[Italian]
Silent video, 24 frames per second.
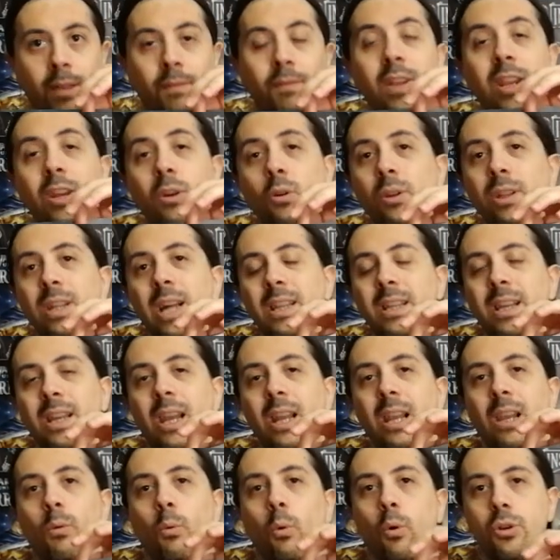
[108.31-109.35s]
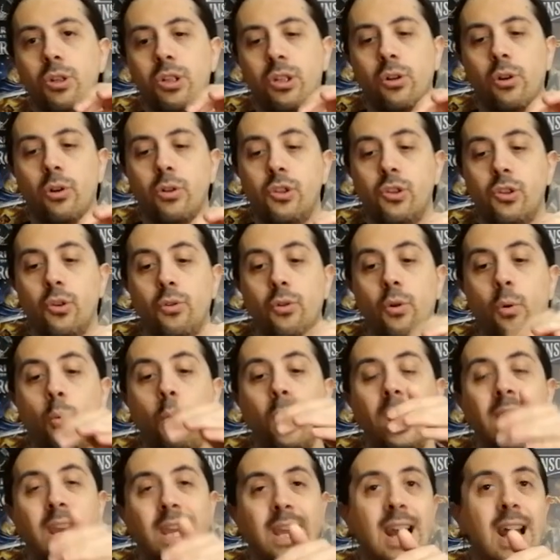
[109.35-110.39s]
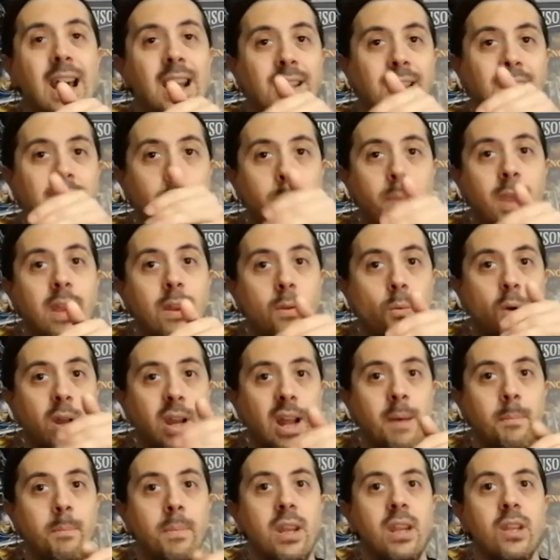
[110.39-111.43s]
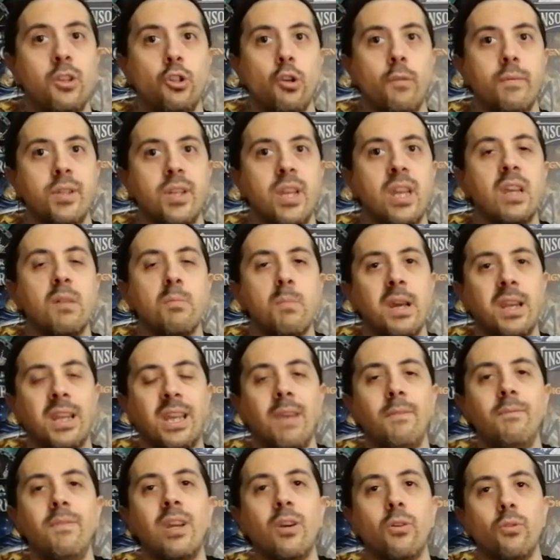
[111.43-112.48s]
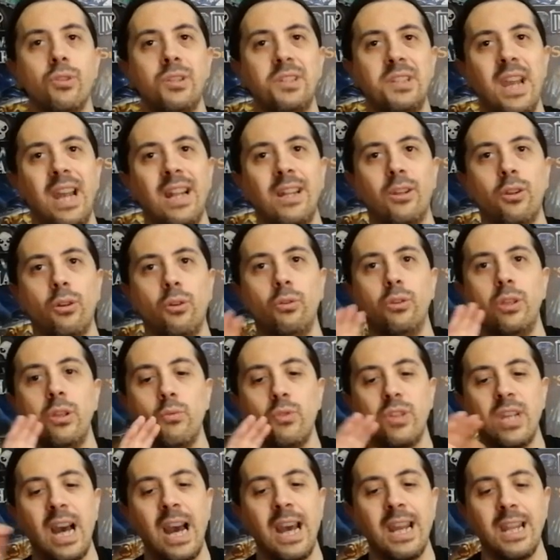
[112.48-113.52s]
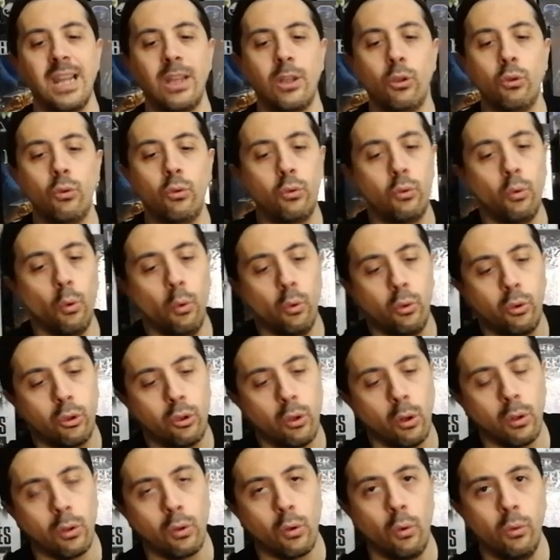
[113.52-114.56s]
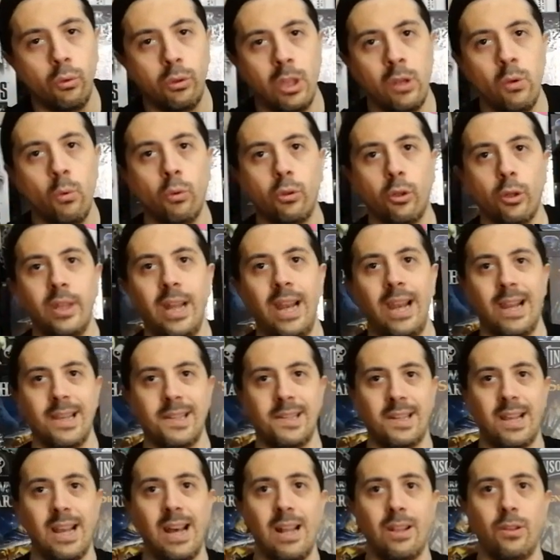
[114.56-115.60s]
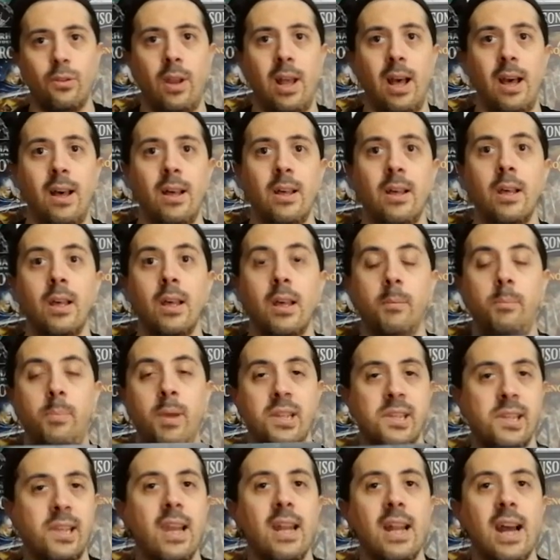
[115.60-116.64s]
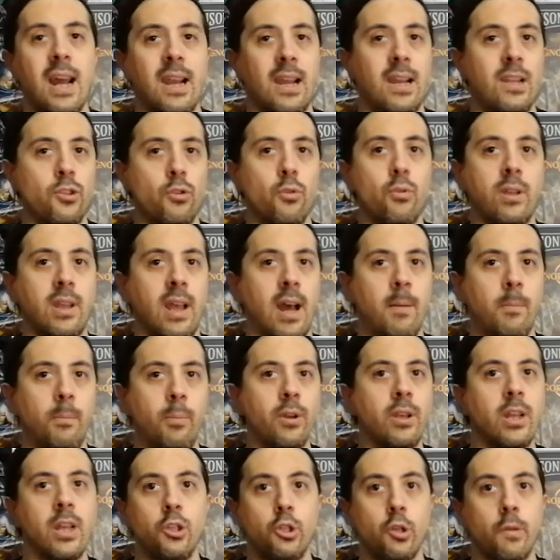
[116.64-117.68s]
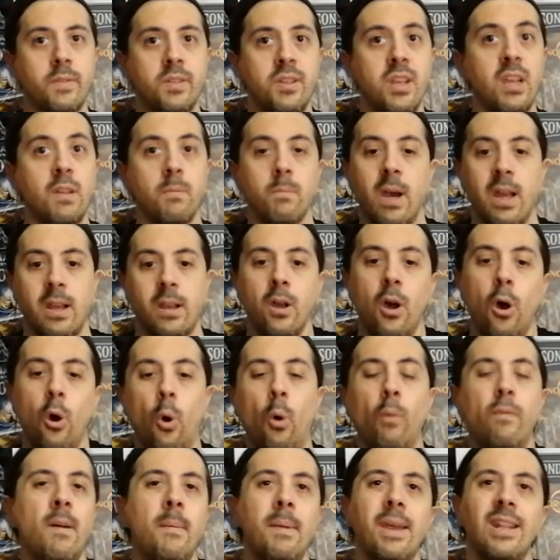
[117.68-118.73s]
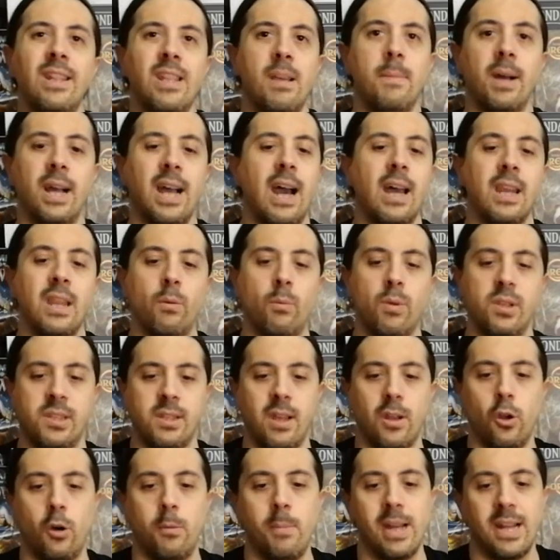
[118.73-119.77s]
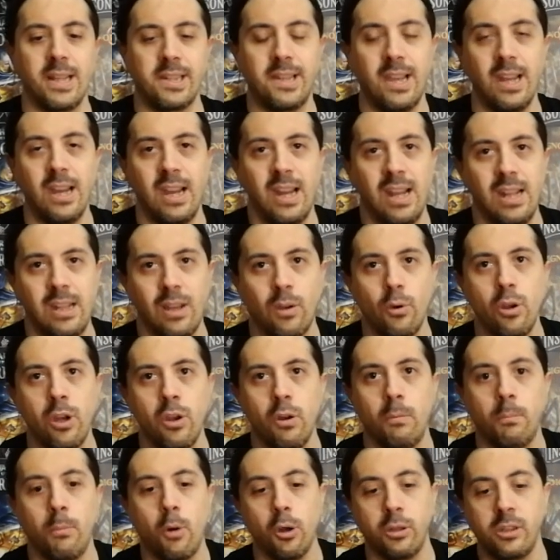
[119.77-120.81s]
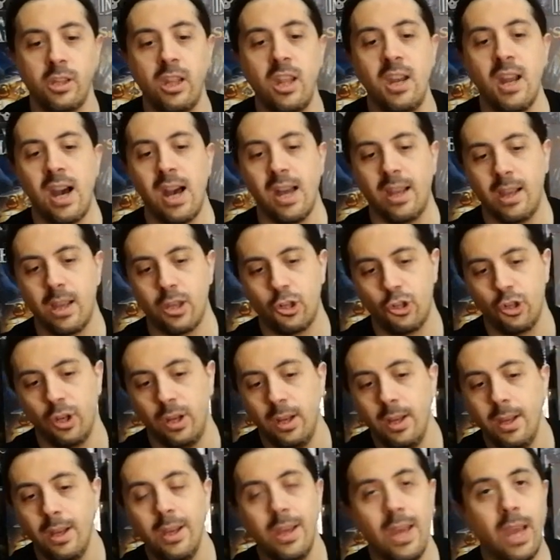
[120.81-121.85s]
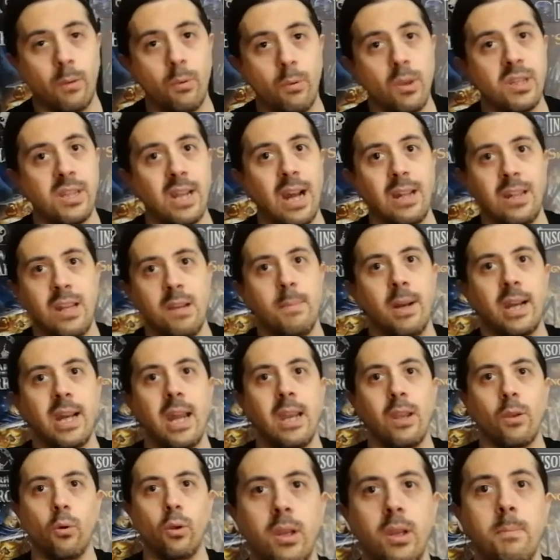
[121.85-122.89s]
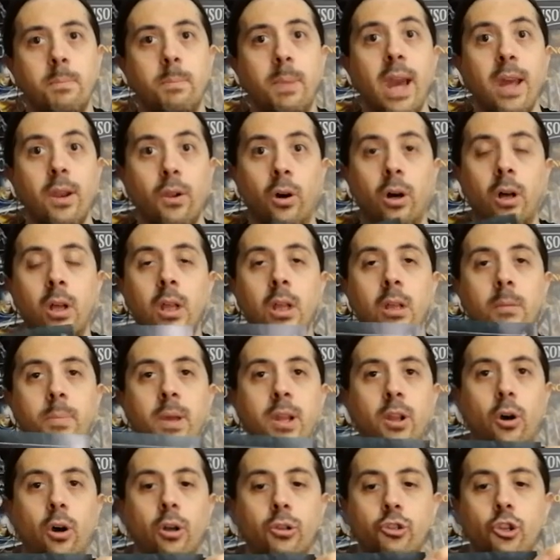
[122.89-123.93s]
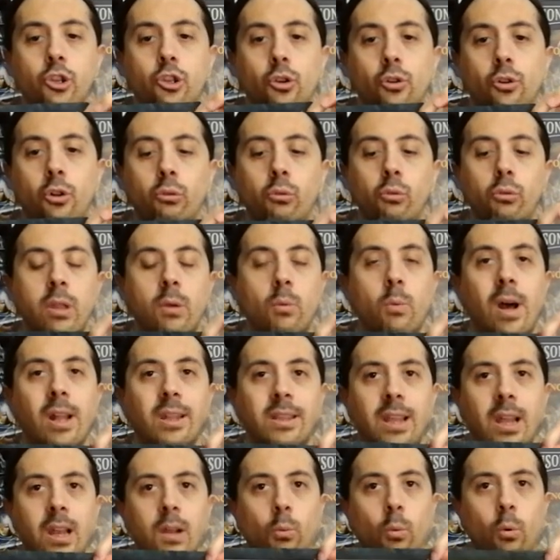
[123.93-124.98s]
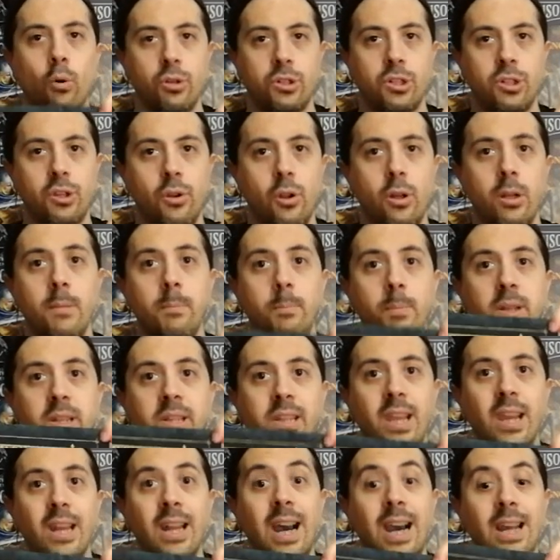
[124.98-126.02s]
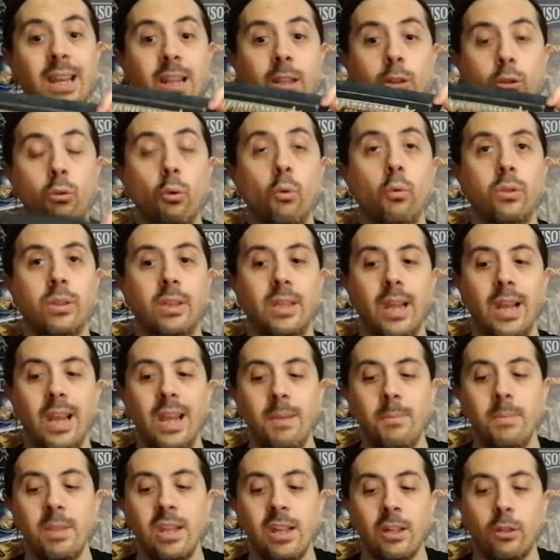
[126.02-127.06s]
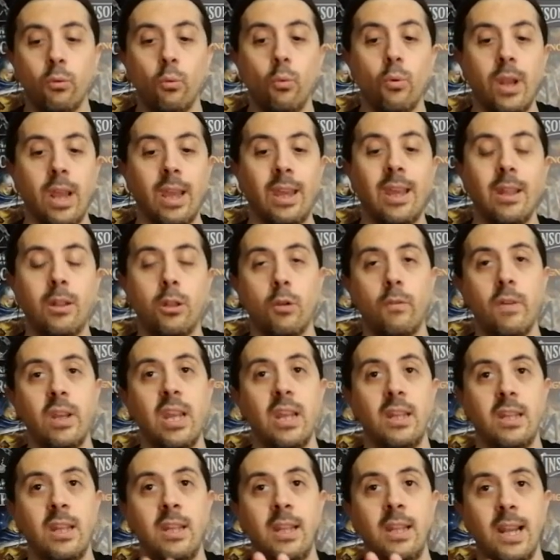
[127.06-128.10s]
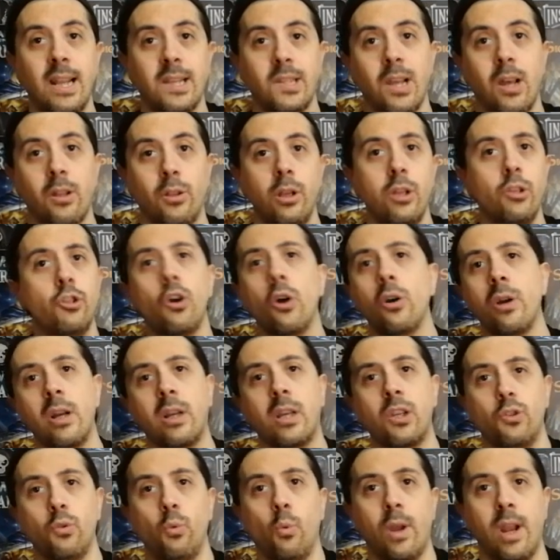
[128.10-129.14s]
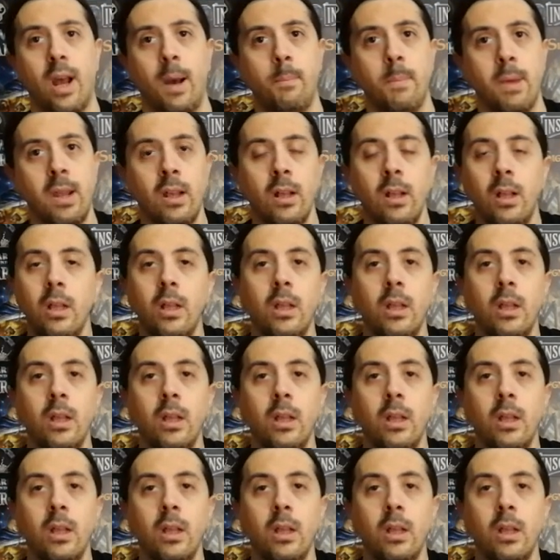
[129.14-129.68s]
Vi ricordate che le War Scroll sono quelle carte per Warhammer Age of Sigmar che vi consentono di usare tutto il contenuto della scatola per schierarle sul campo in Age of Sigmar. Ovviamente magari questa roba la schiererete con i non morti di Nagash e quest'altra magari l'Impero, però ci sono tutte quante le War Scroll per schierare tutte le miniature che troverete nella scatola di gioco anche su Warhammer.